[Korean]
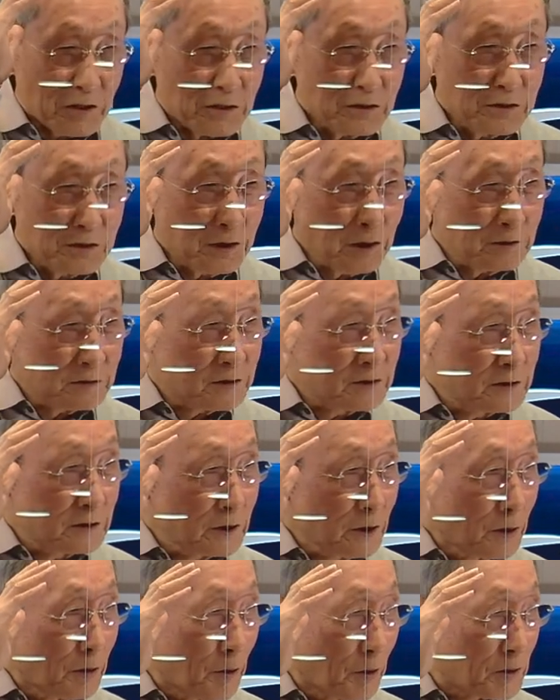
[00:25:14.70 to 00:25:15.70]
떠,
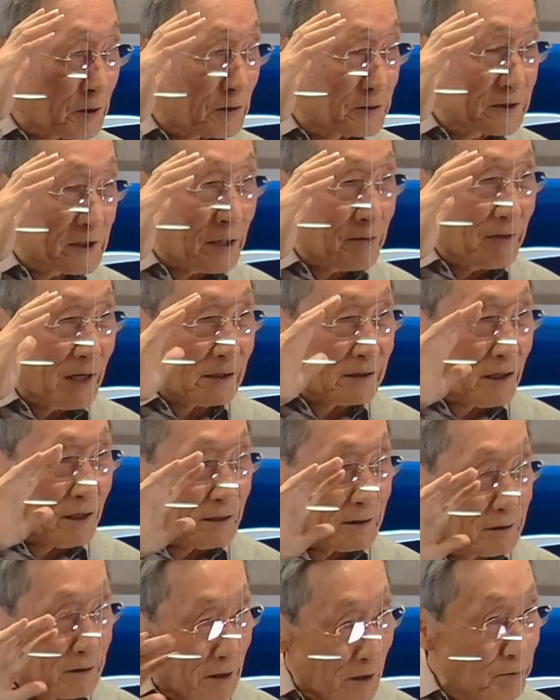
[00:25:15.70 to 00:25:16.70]
떠오를 때마다
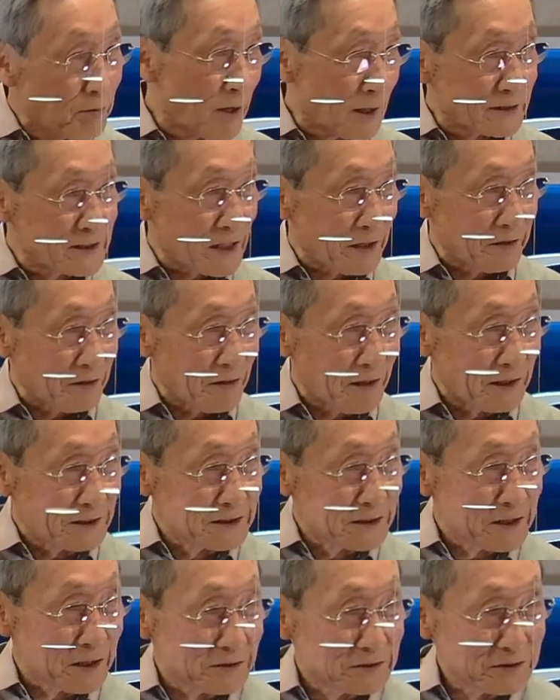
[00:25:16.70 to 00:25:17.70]
거부하세요.
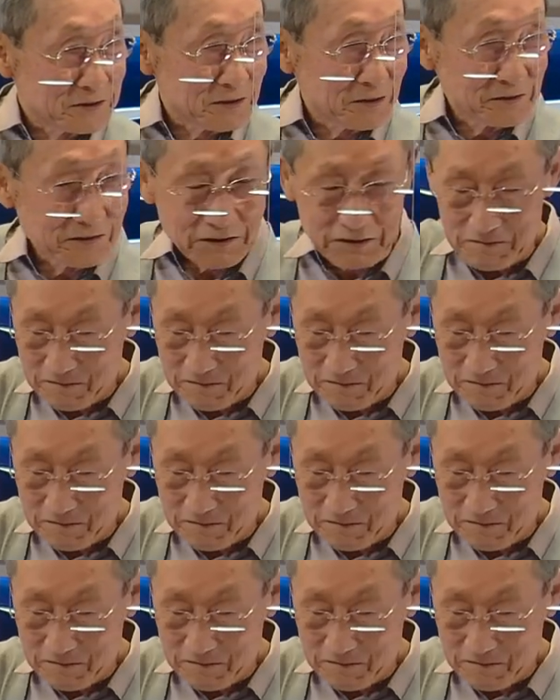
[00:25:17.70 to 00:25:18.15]
아시겠죠? 예.